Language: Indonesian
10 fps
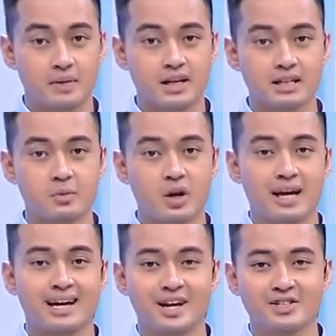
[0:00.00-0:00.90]
Mari kita
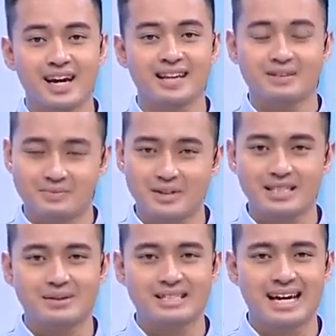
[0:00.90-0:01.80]
mulai Ayo Sehat
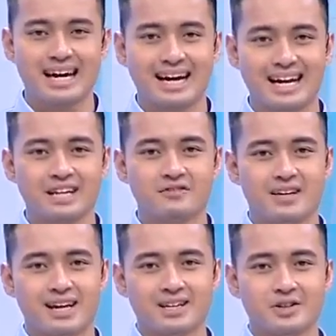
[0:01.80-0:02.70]
bersama saya,
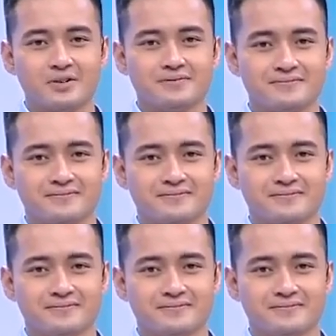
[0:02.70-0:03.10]
Elgin Fridianto.